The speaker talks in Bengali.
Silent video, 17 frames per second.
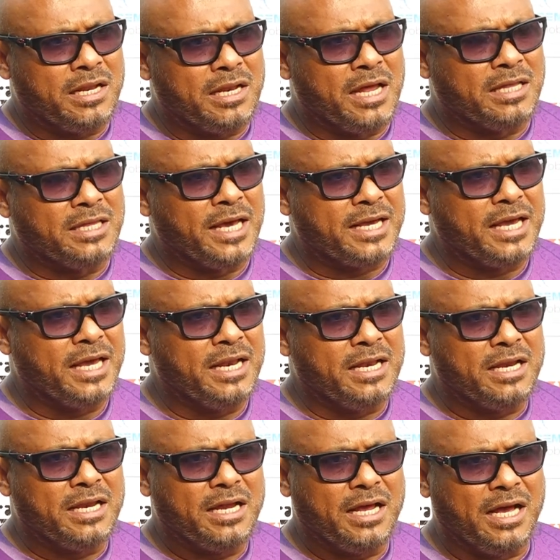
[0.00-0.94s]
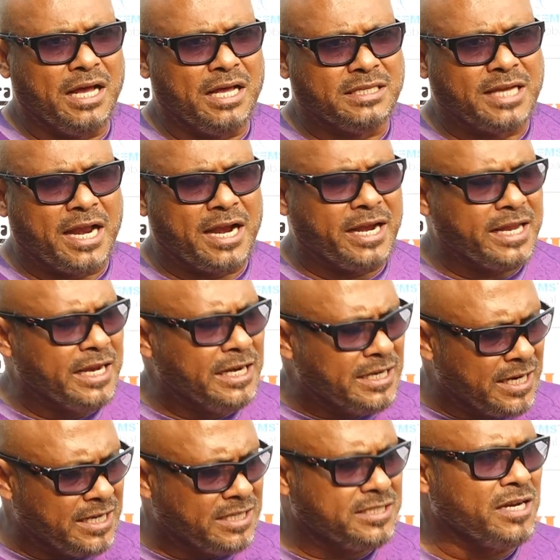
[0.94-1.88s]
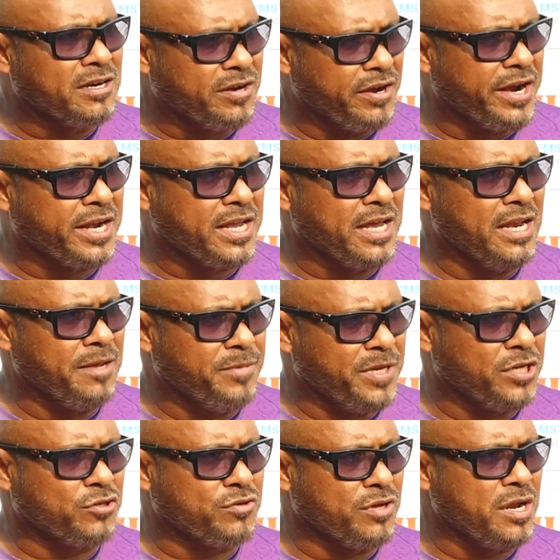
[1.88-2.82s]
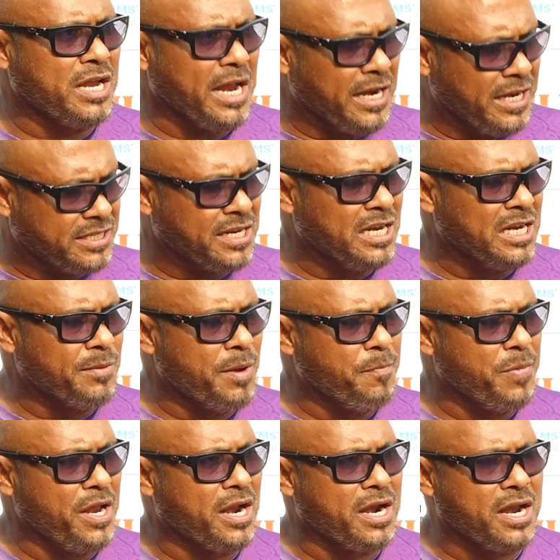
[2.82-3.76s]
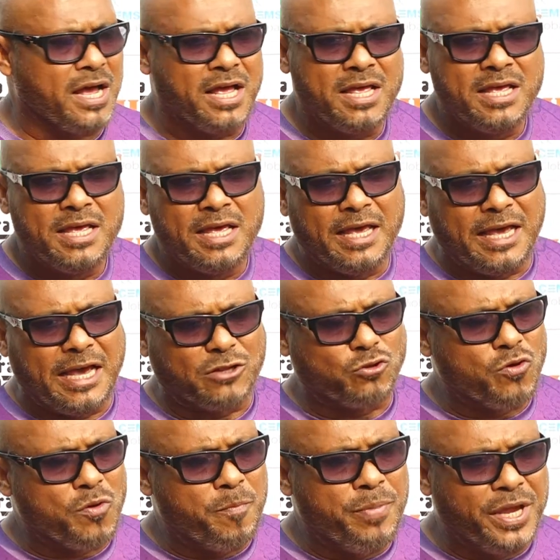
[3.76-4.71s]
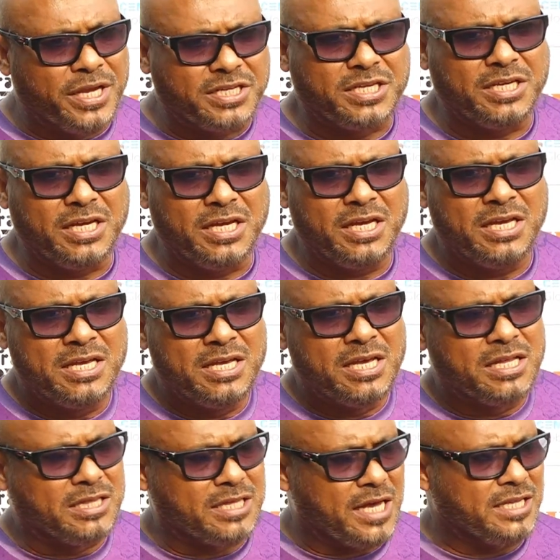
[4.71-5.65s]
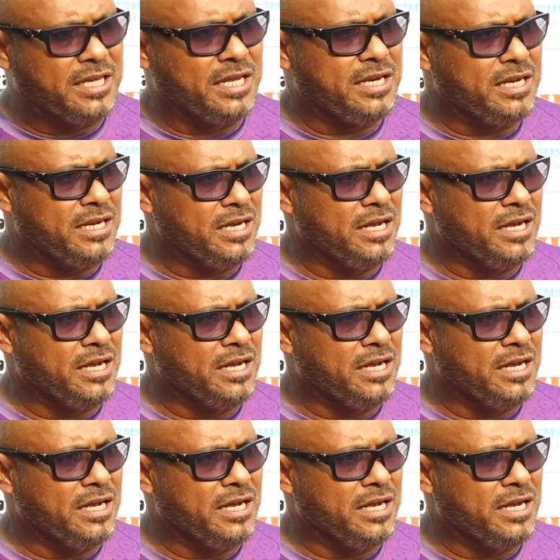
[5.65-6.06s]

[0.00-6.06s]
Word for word: না দেখেন যারা নাকি ইন্টারন্যাশনাল ক্রিকেট খেলে বিশেষ করে ন্যাশনাল টিমের প্লেয়াররা এত বেশি তাদের